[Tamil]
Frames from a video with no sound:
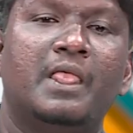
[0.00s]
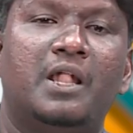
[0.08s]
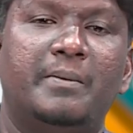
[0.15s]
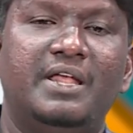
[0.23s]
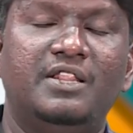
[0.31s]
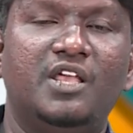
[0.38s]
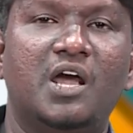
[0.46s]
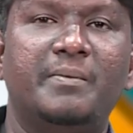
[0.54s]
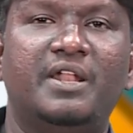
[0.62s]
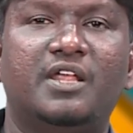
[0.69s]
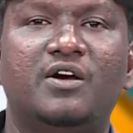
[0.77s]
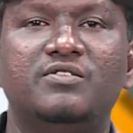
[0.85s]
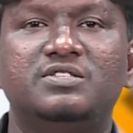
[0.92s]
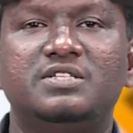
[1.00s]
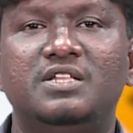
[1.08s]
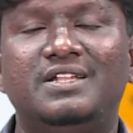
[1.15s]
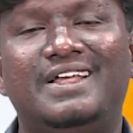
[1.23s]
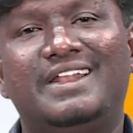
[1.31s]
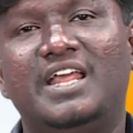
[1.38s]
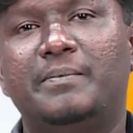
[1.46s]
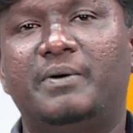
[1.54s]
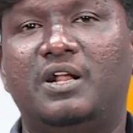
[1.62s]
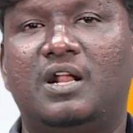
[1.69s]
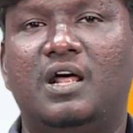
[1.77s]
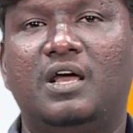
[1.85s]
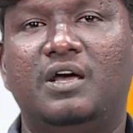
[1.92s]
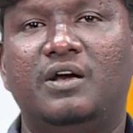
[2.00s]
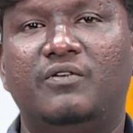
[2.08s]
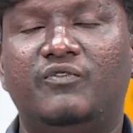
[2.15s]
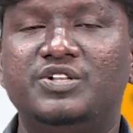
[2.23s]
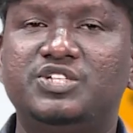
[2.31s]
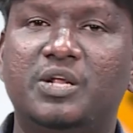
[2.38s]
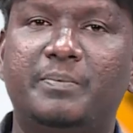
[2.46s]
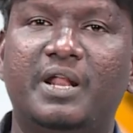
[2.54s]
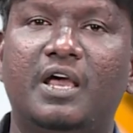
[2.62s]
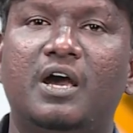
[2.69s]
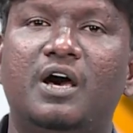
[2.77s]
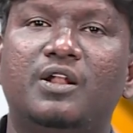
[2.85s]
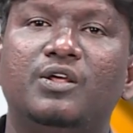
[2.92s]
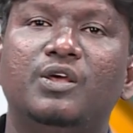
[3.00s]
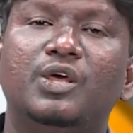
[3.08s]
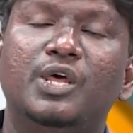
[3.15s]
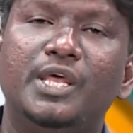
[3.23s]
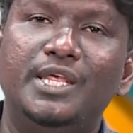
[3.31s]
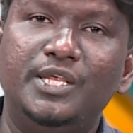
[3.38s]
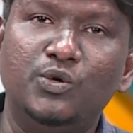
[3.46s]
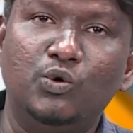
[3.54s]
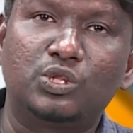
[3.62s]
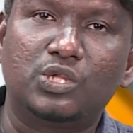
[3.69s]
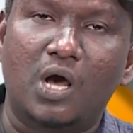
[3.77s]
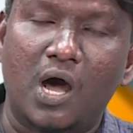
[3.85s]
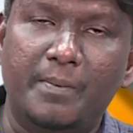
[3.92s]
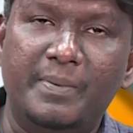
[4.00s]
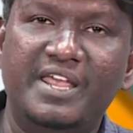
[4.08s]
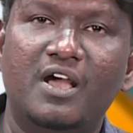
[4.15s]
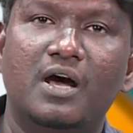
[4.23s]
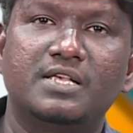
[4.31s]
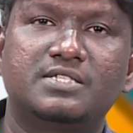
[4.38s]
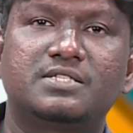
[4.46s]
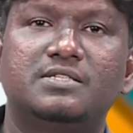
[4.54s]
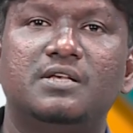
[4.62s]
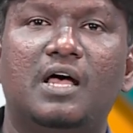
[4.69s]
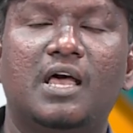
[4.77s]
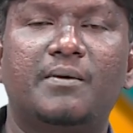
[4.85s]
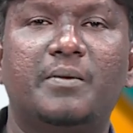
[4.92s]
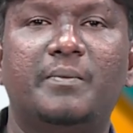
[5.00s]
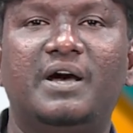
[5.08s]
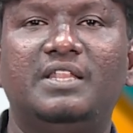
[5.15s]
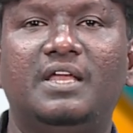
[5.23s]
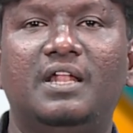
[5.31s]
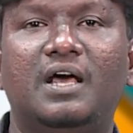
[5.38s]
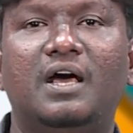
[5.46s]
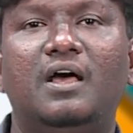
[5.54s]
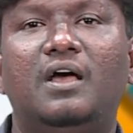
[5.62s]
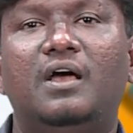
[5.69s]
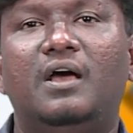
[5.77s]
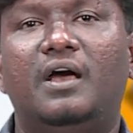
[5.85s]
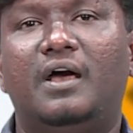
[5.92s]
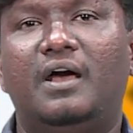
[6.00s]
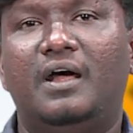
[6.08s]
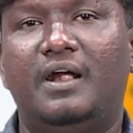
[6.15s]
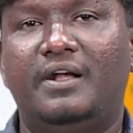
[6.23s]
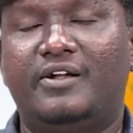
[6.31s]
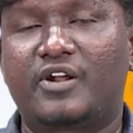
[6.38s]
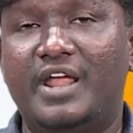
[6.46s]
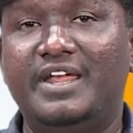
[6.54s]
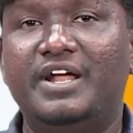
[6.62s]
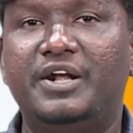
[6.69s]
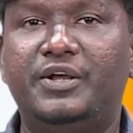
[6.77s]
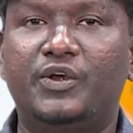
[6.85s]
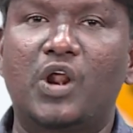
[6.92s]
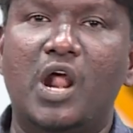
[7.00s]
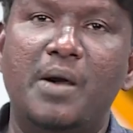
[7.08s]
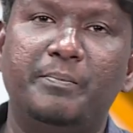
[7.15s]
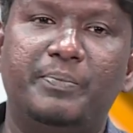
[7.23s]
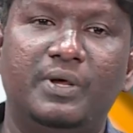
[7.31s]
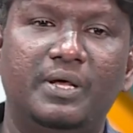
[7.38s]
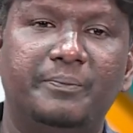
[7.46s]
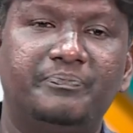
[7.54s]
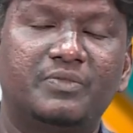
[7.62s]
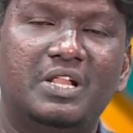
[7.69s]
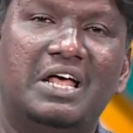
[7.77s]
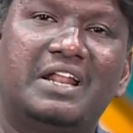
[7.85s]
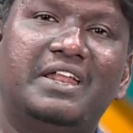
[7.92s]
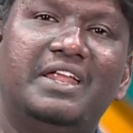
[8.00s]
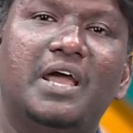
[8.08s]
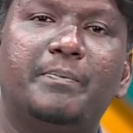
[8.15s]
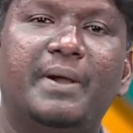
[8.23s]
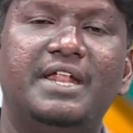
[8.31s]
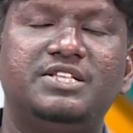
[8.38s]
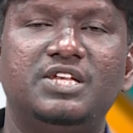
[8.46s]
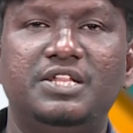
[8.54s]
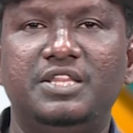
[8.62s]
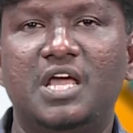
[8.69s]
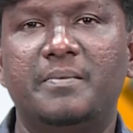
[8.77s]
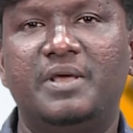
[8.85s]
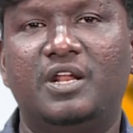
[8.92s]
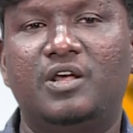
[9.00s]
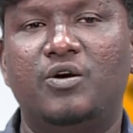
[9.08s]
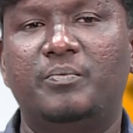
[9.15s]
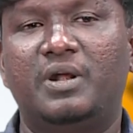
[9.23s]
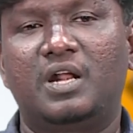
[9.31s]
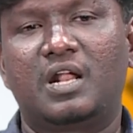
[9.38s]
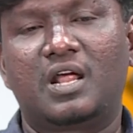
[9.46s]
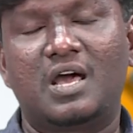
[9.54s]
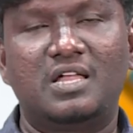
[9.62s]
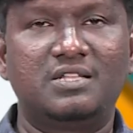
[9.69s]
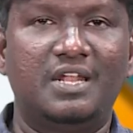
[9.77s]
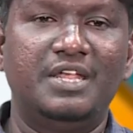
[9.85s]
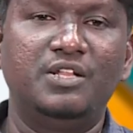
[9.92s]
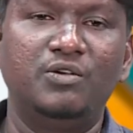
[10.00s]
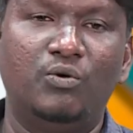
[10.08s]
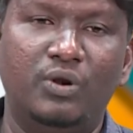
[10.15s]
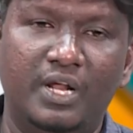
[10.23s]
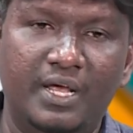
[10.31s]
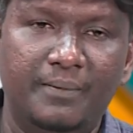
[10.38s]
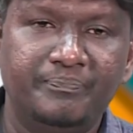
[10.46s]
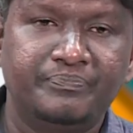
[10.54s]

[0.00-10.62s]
நம்ம இந்தியா அமெரிக்காவும் சேர்ந்து நிறையா பண்ணுறாங்க வஜ்ர பிரகார் யூத் அபியாஸ் அதுக்கப்புறம் பார்த்தீங்கன்னா ட்ரைகர் ட்ராம்ப்பு நிறைய பயிற்சி இந்தியா அமெரிக்காவும் பண்ணுறாங்க அதில் இது ஒன்று